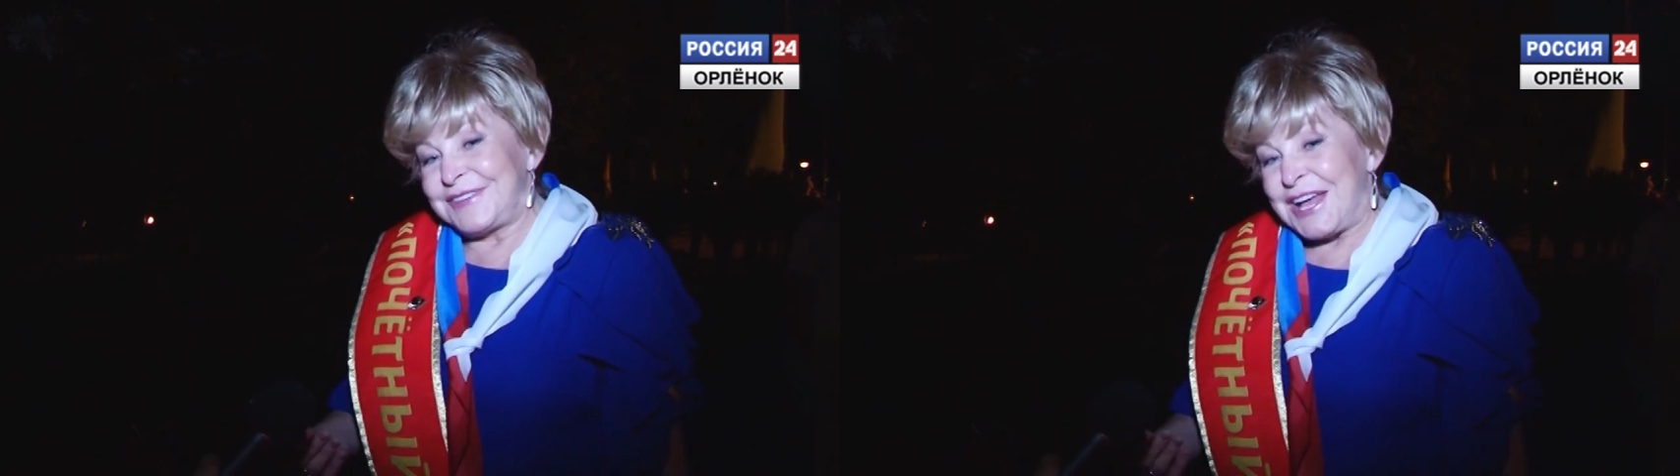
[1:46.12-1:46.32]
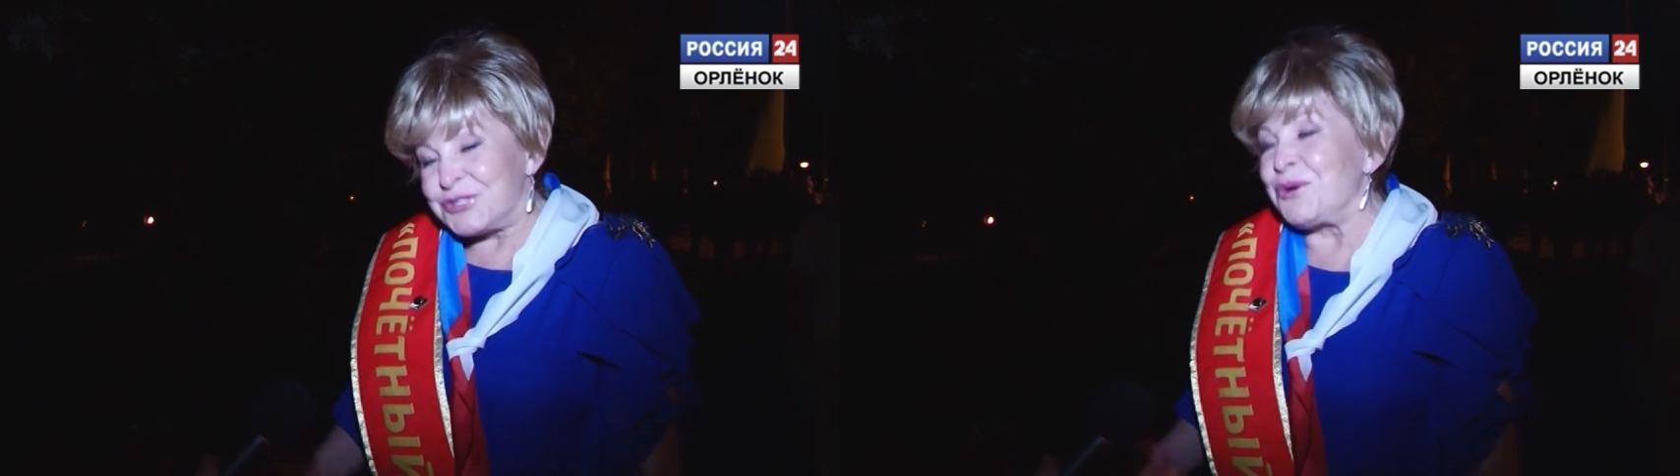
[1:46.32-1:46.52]

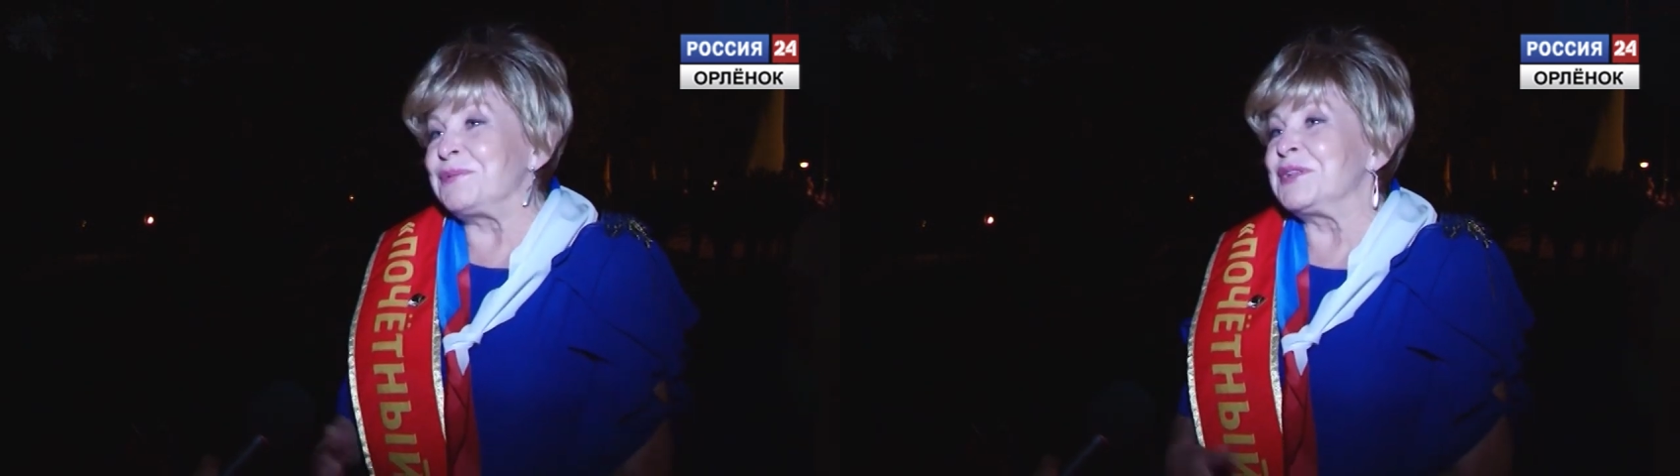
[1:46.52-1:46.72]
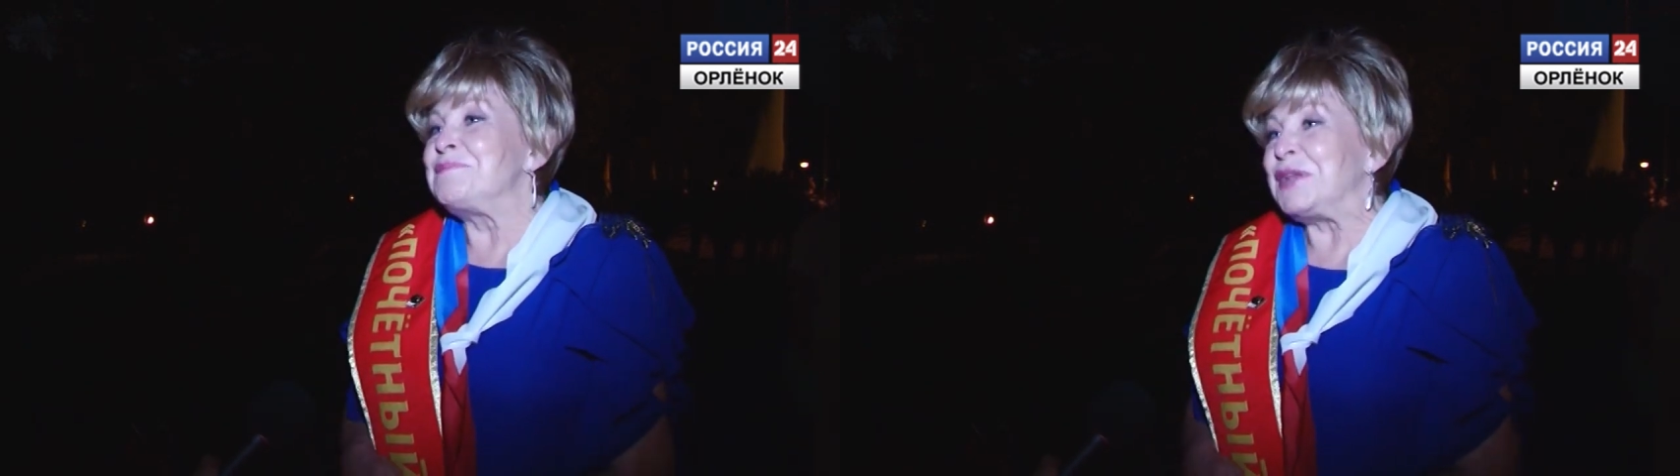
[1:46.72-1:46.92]

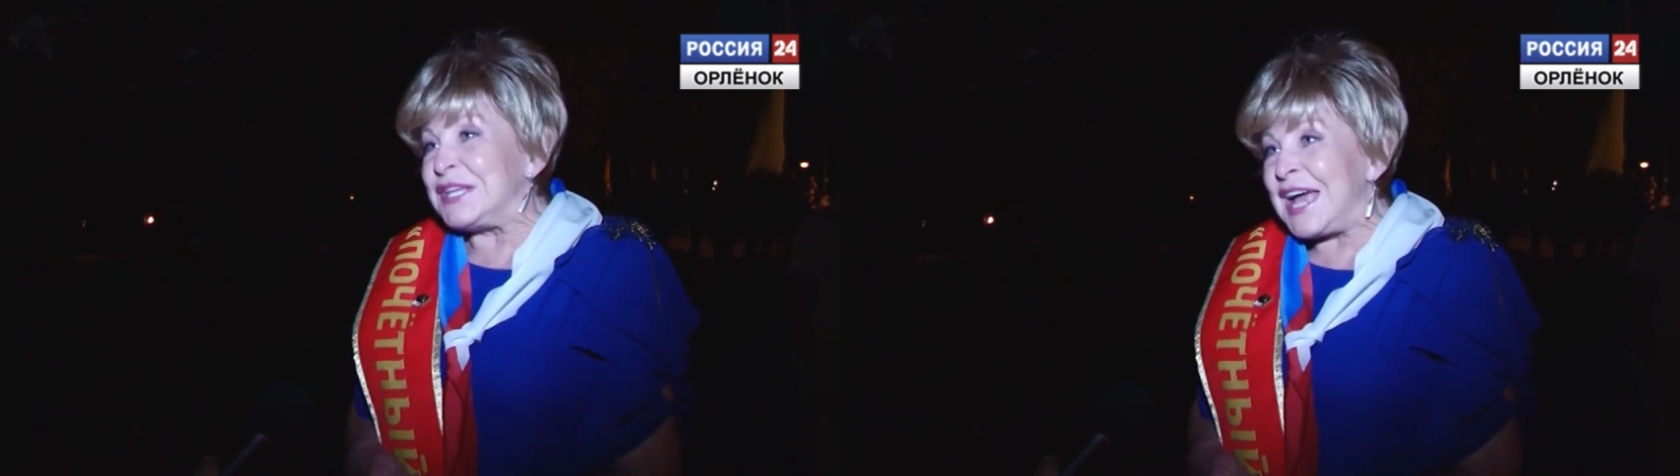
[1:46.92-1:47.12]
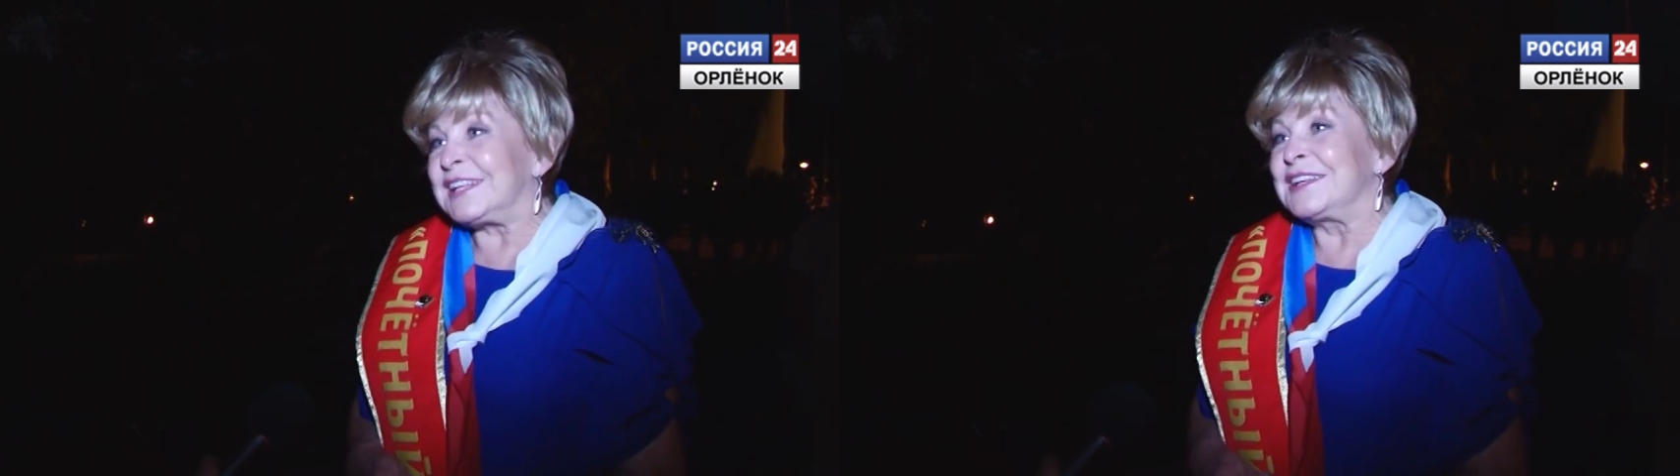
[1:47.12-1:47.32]
особенно
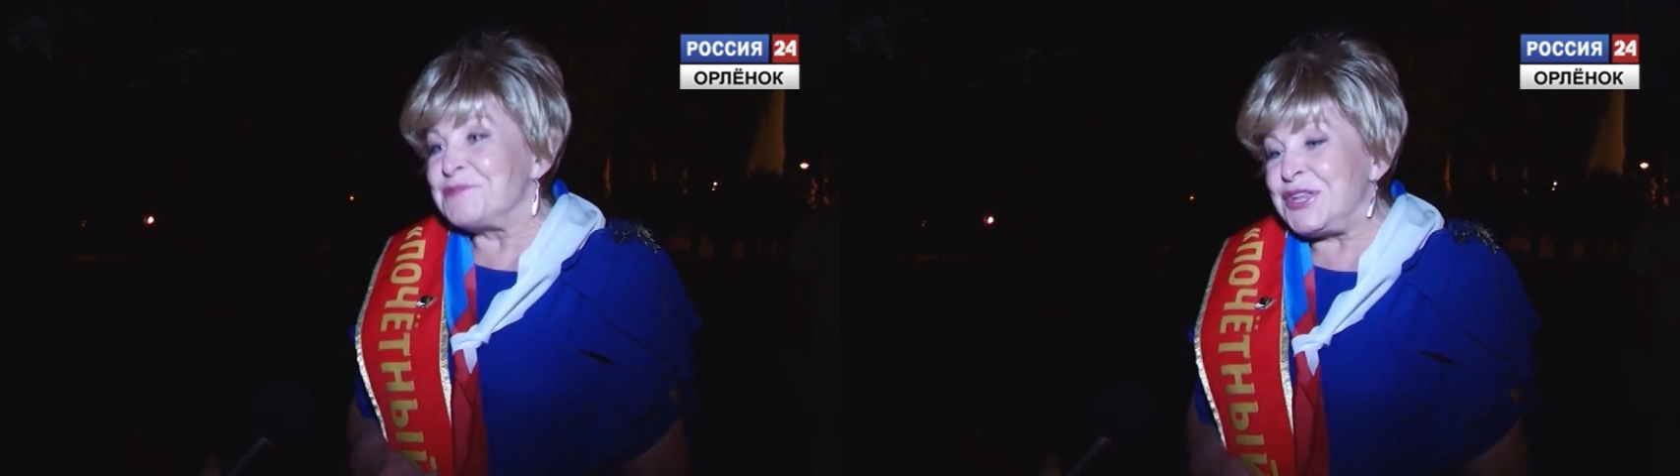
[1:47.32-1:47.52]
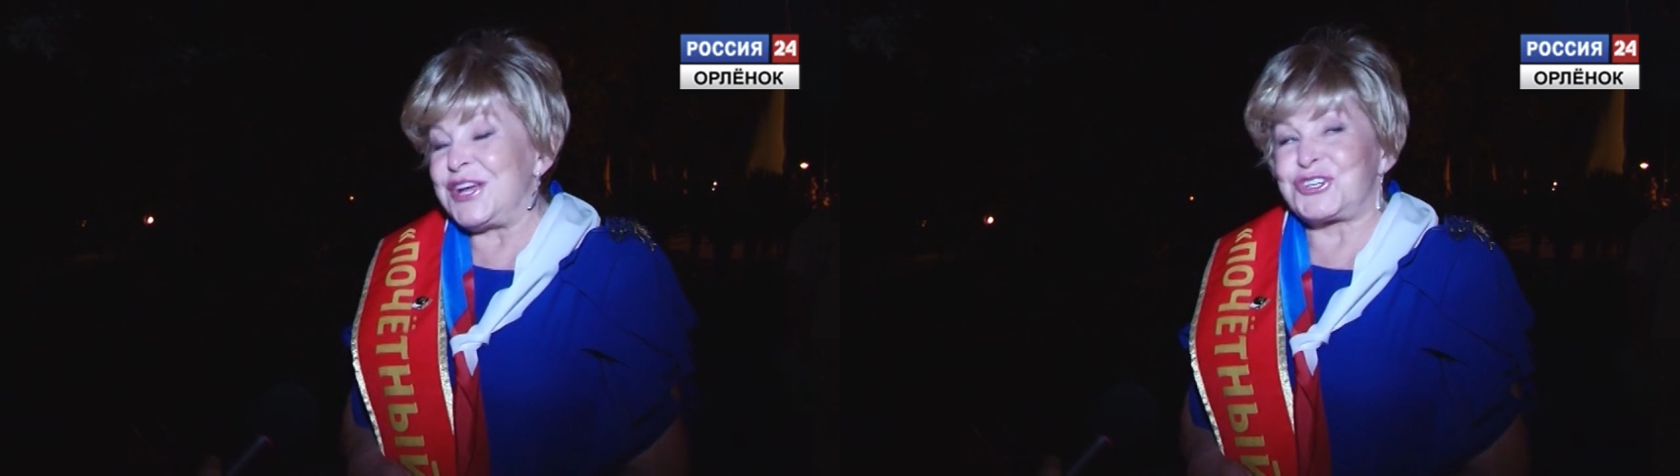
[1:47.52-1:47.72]
приятно
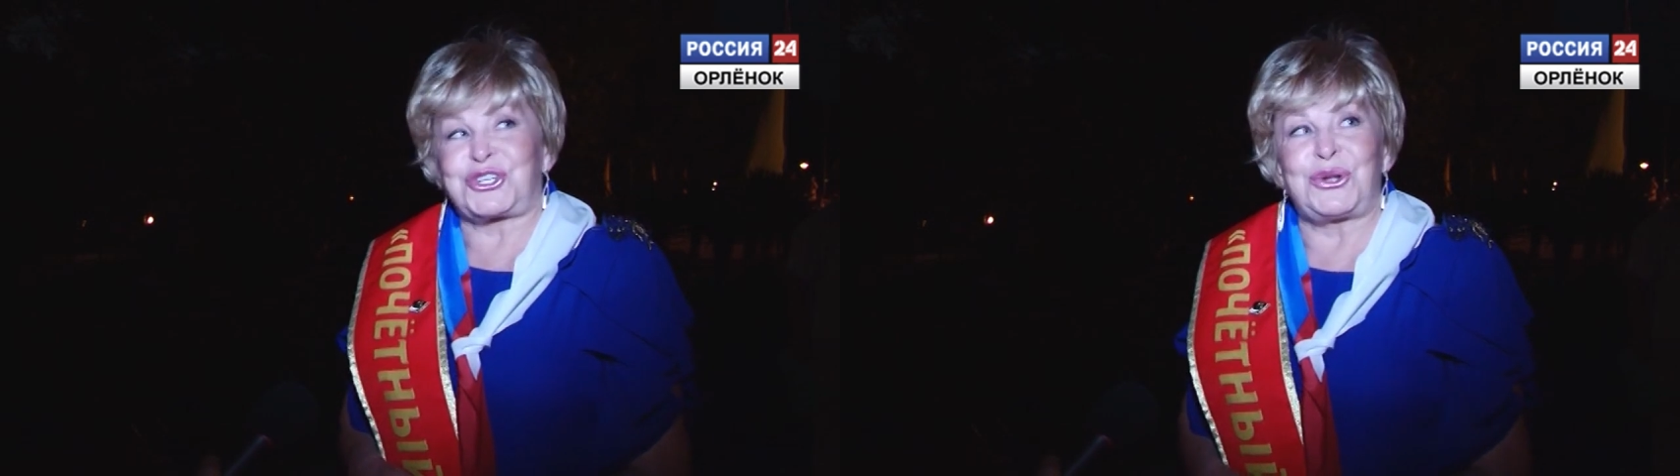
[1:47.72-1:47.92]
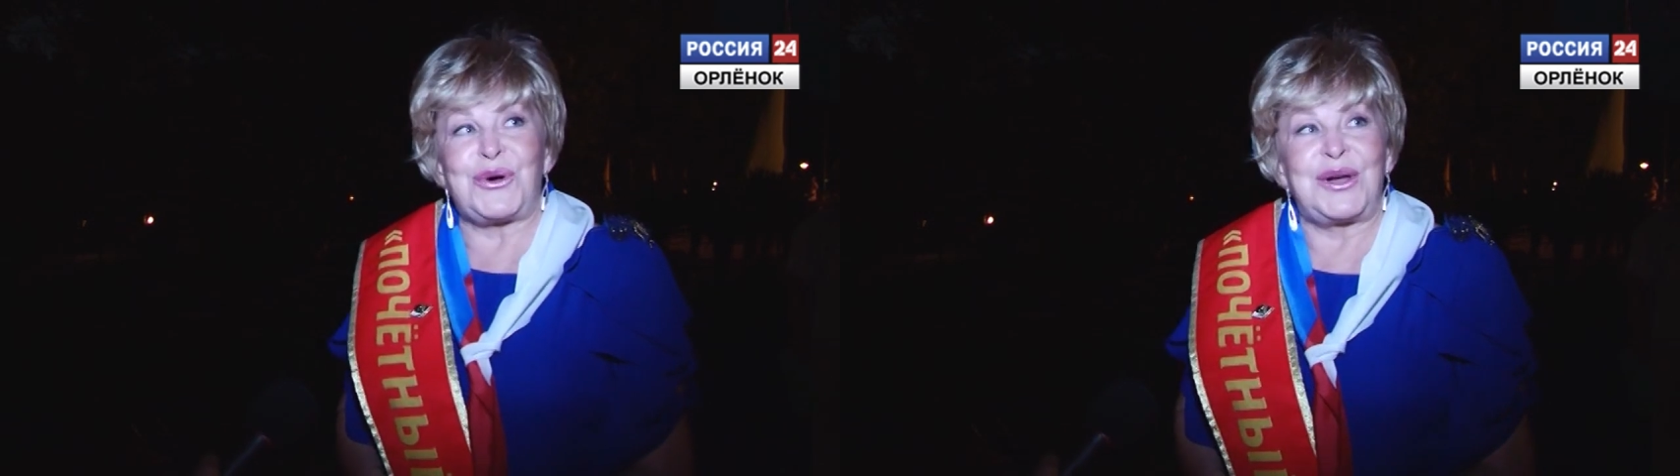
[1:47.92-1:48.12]
мне,
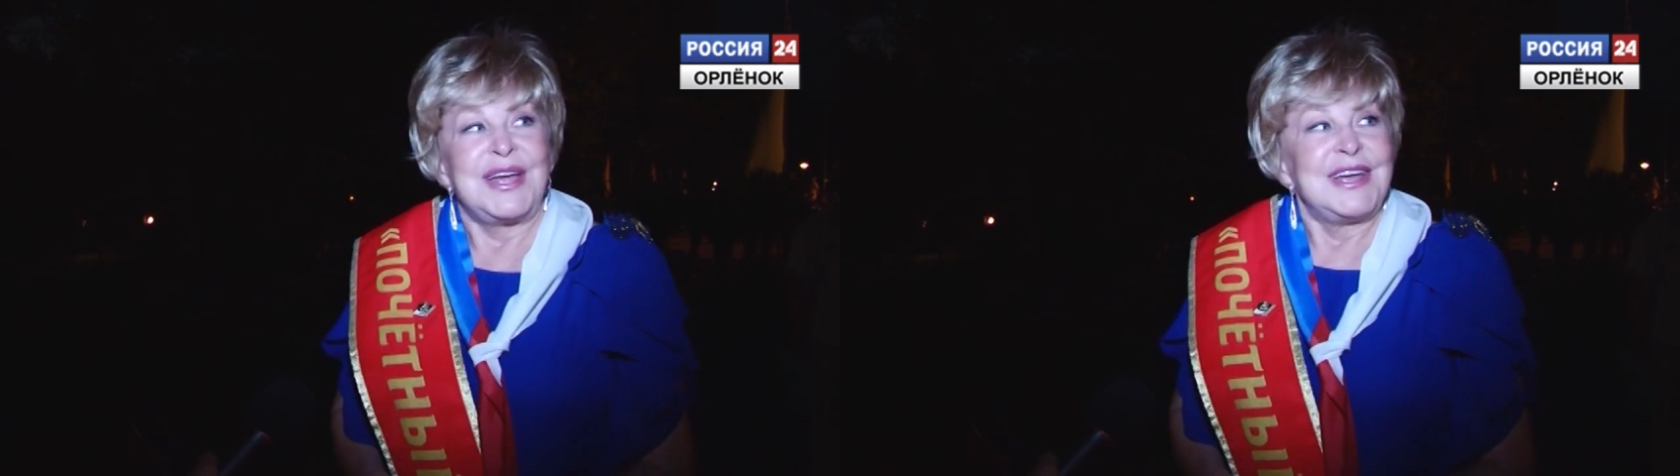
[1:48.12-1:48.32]
что